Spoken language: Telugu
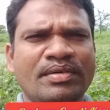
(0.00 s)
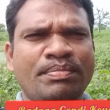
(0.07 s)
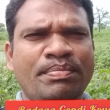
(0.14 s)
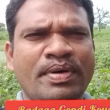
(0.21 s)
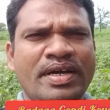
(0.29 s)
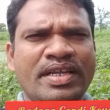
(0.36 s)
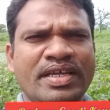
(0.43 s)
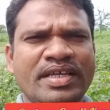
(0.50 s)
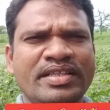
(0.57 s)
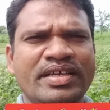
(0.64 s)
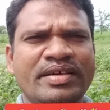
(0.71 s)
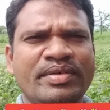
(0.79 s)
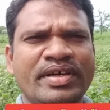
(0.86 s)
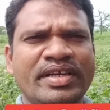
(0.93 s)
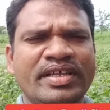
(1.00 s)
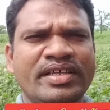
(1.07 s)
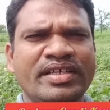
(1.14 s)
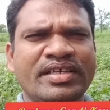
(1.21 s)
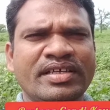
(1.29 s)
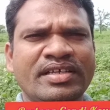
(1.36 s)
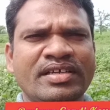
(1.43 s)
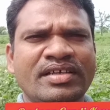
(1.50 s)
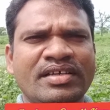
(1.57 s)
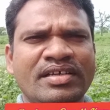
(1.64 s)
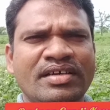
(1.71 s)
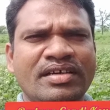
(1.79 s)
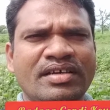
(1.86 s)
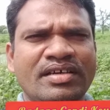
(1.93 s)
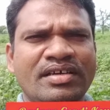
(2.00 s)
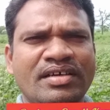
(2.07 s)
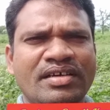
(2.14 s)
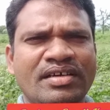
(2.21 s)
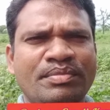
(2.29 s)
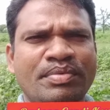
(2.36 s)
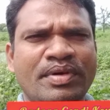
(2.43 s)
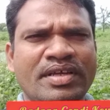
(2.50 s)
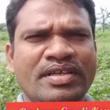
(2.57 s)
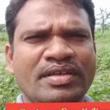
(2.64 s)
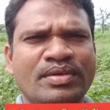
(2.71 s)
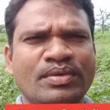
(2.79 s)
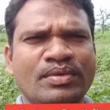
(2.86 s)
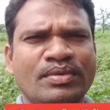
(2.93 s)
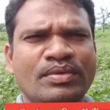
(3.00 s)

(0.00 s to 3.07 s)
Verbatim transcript: పటేల్ దేవారి ప్రజలు